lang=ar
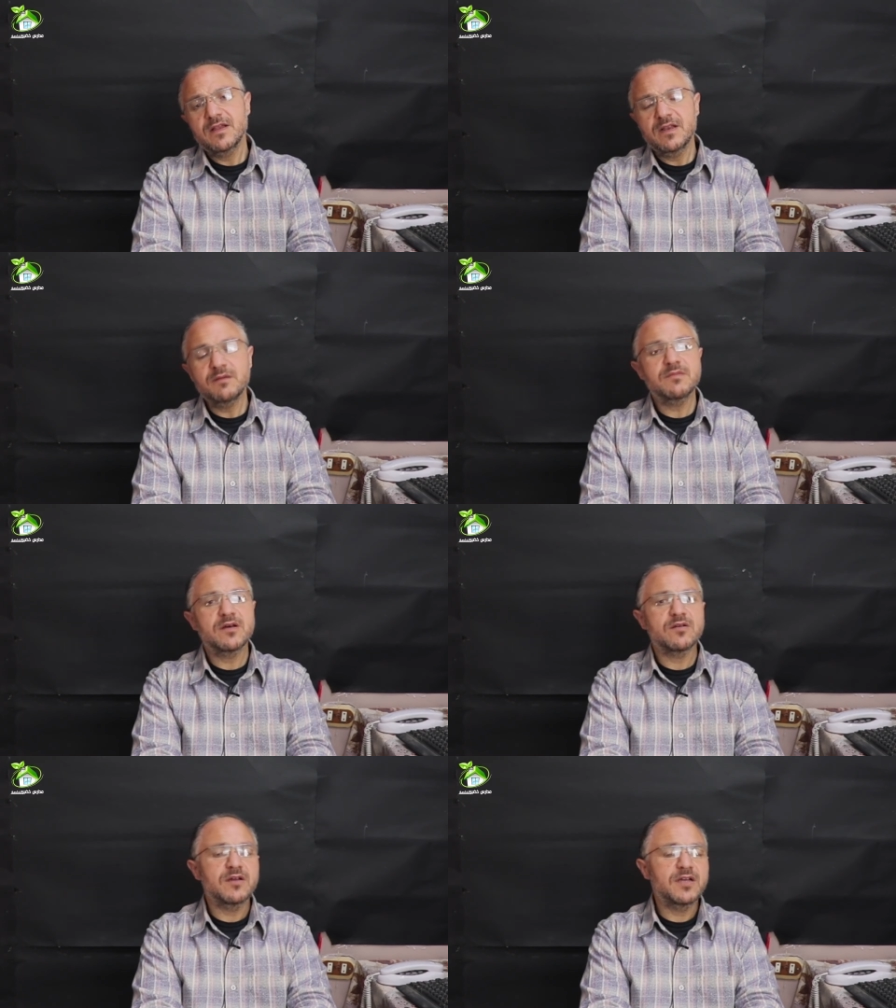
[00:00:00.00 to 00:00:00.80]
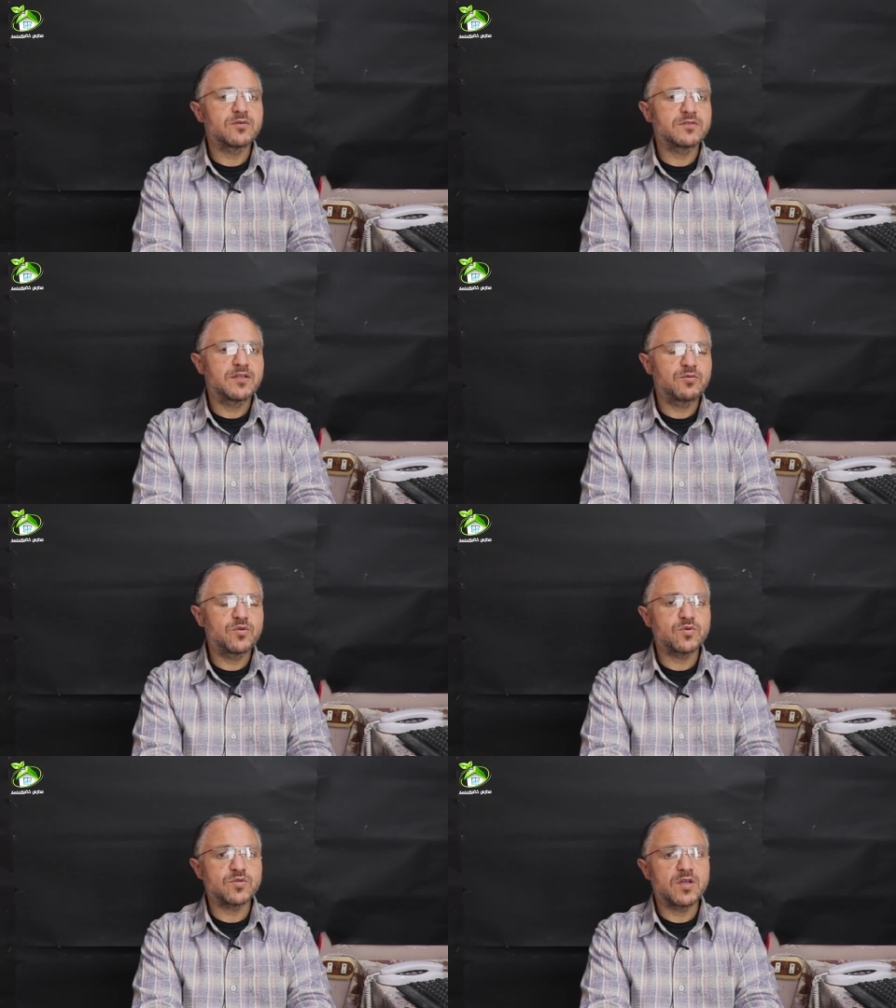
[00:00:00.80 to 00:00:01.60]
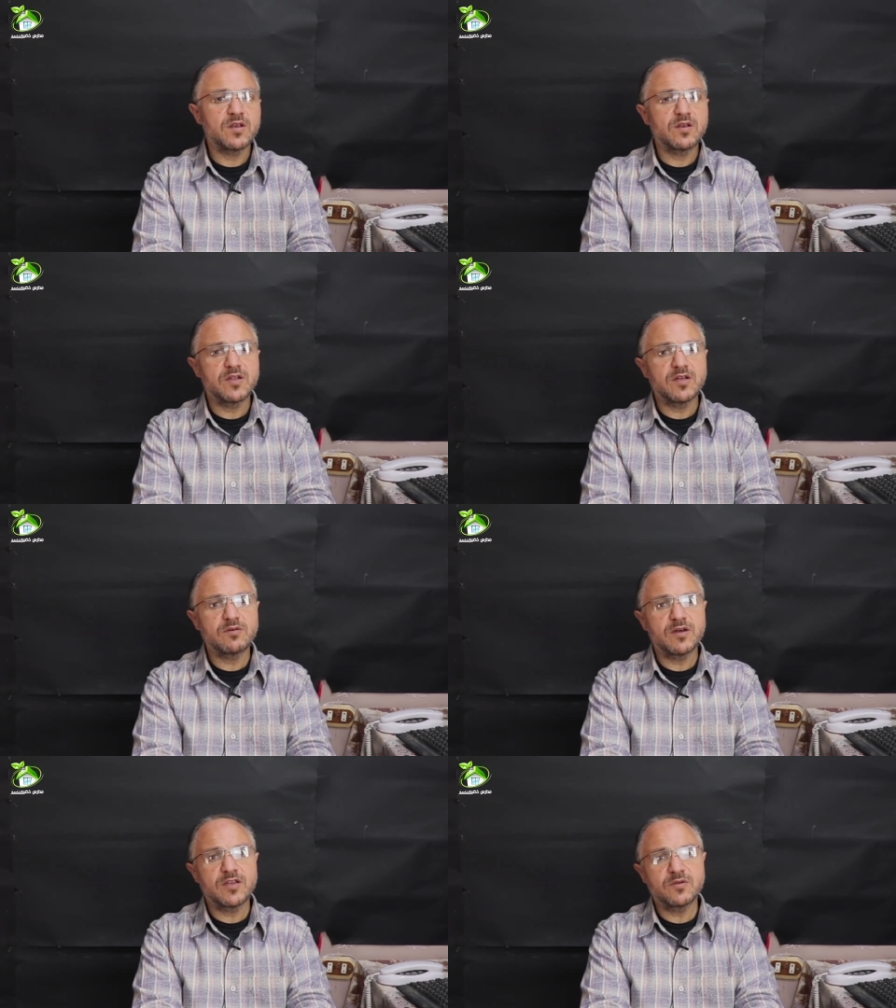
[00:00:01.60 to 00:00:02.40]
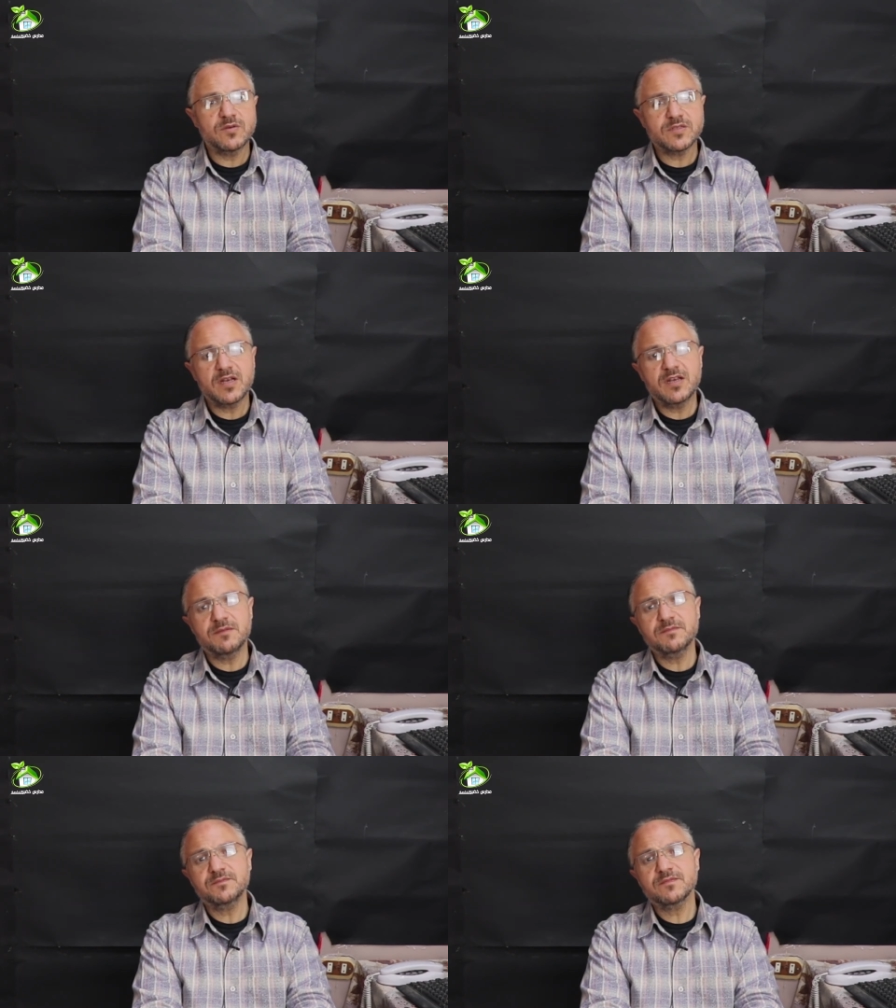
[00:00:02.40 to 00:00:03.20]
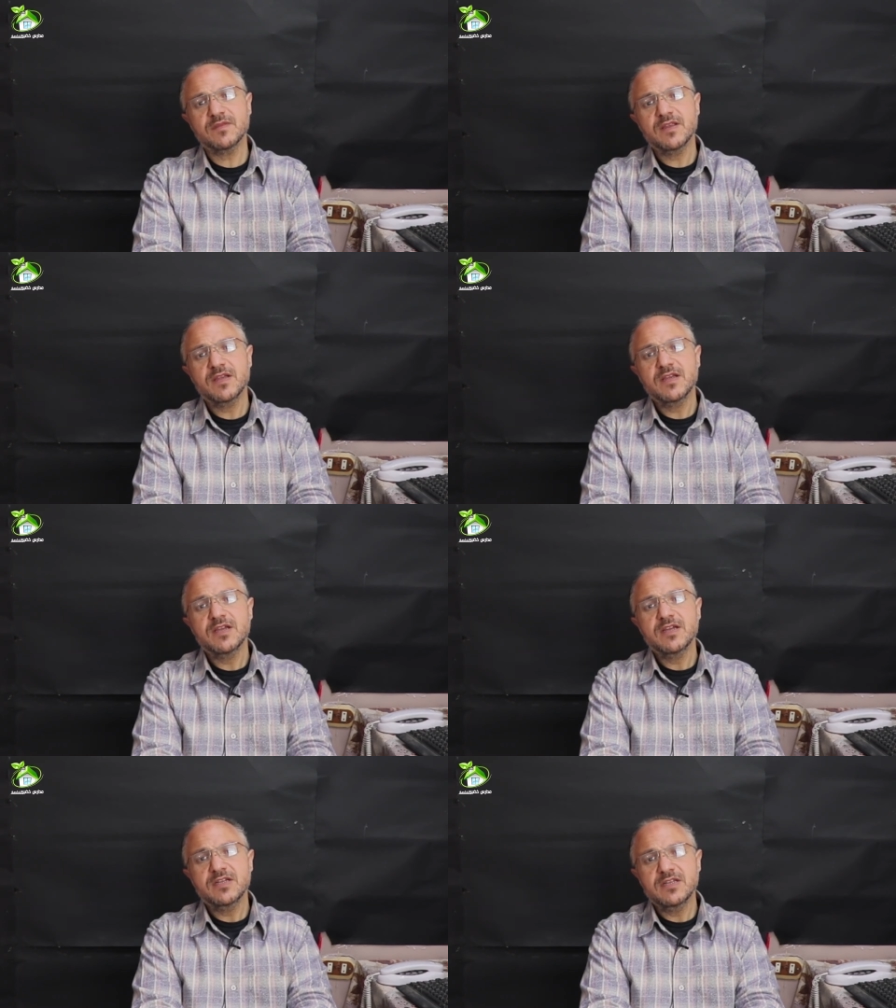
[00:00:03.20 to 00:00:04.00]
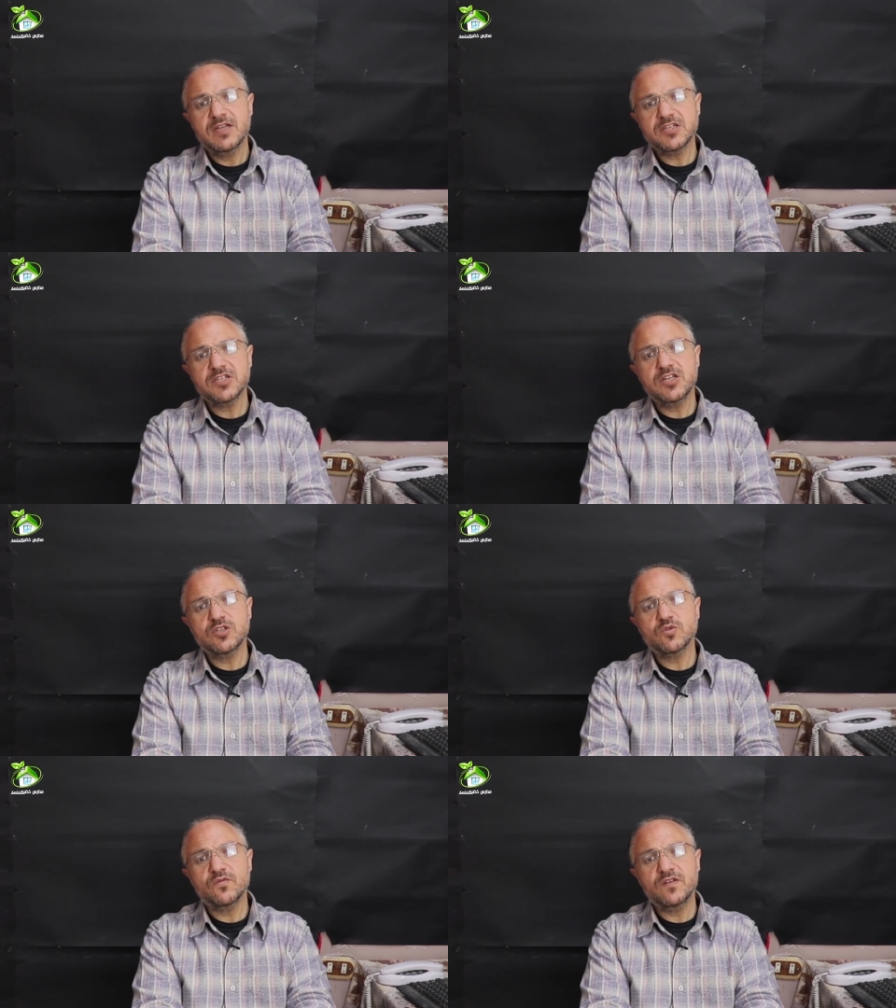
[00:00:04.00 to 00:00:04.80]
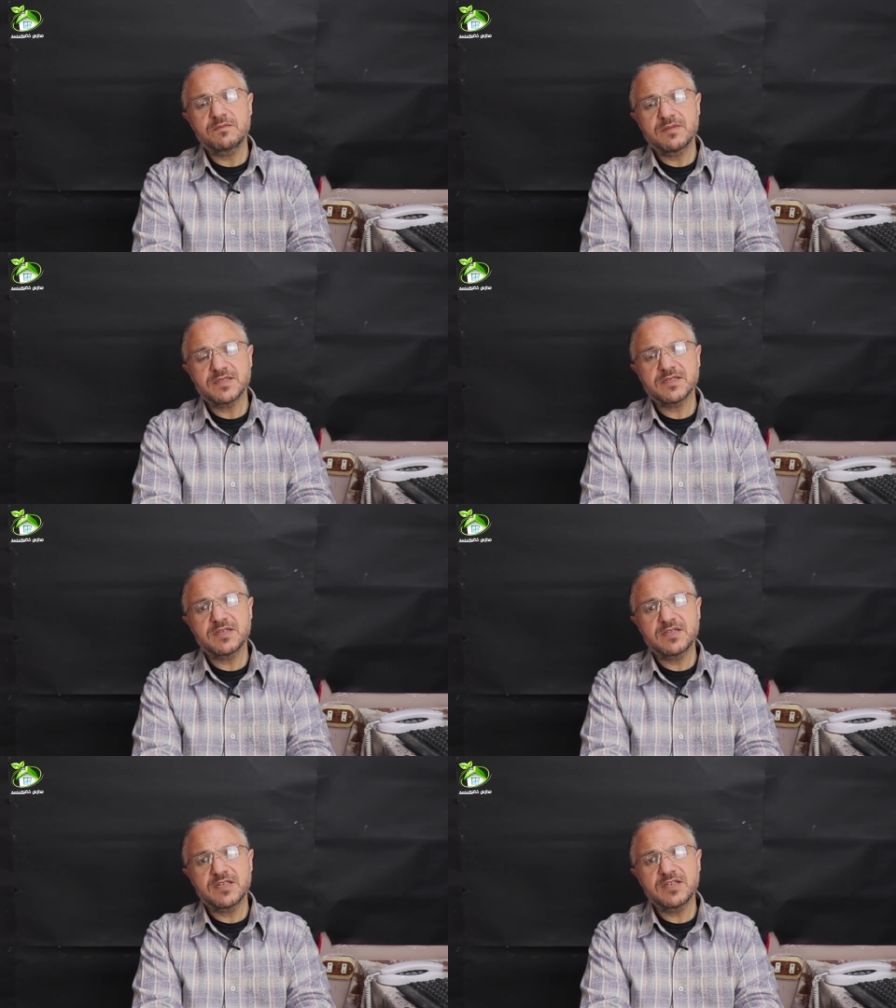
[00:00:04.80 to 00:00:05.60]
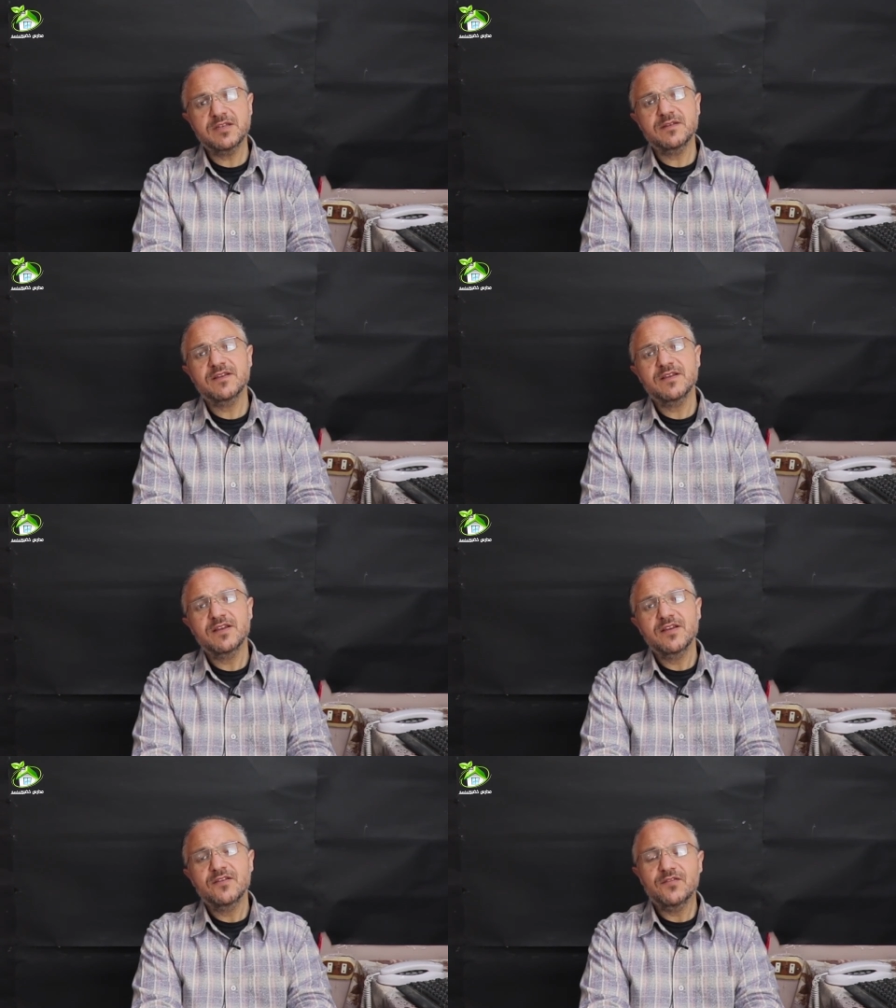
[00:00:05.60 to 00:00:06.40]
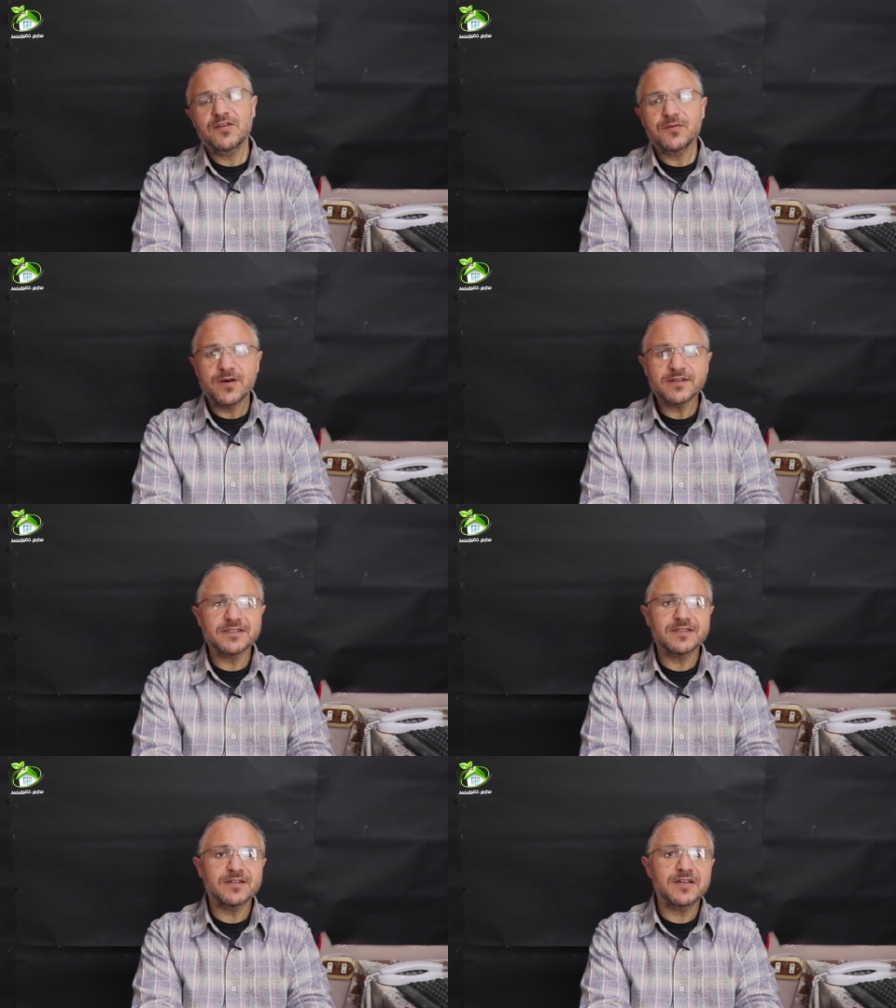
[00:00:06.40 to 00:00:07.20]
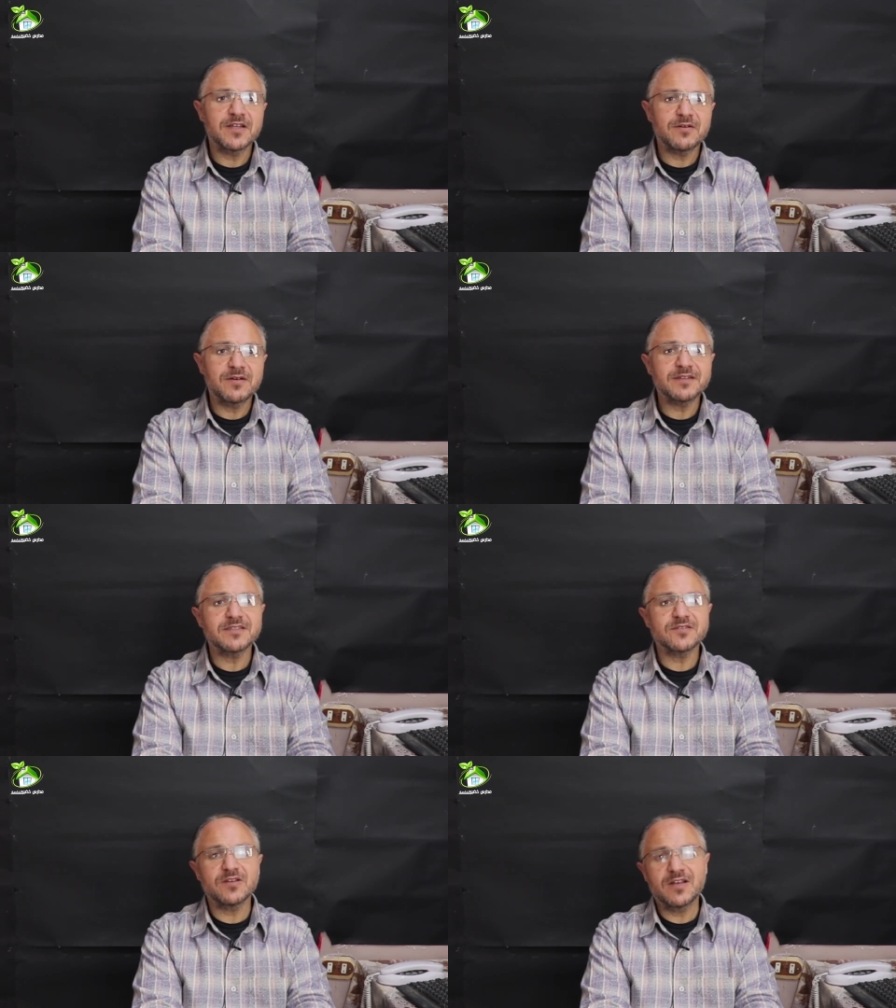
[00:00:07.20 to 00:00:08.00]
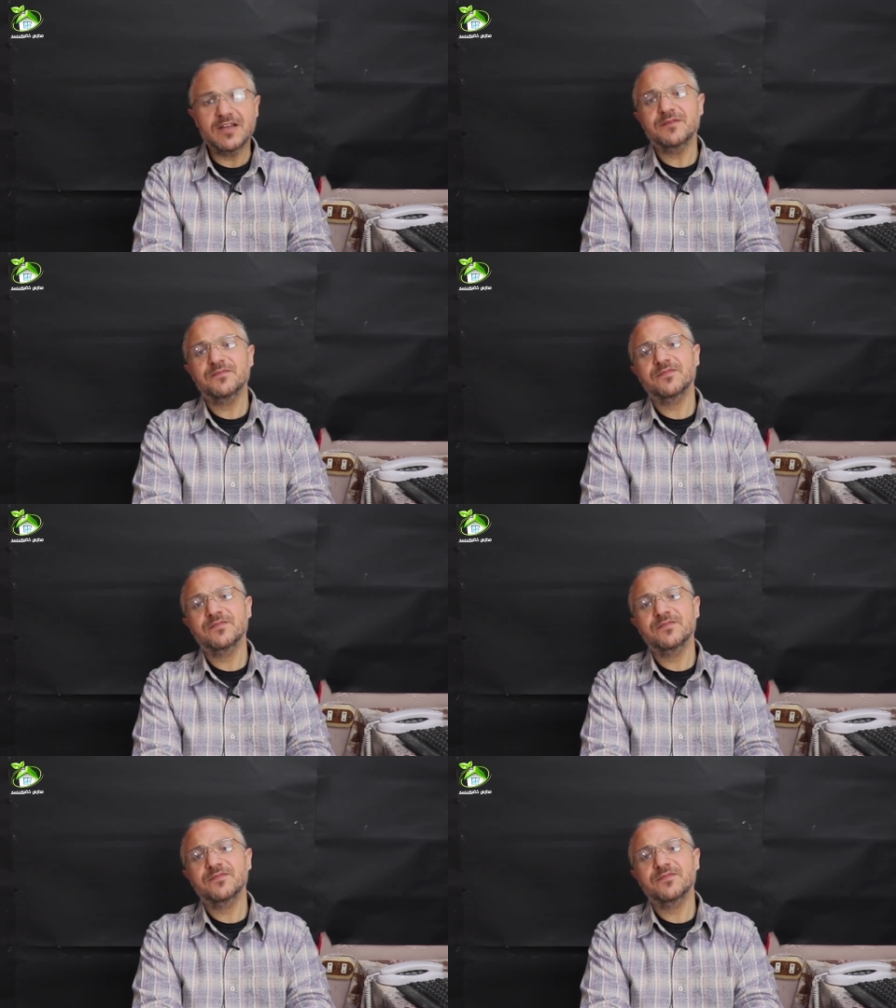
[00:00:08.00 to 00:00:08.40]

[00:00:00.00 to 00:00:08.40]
لما رآه النبي صلى الله عليه وسلم يجلس في المسجد في وقت غير وقت الصلاة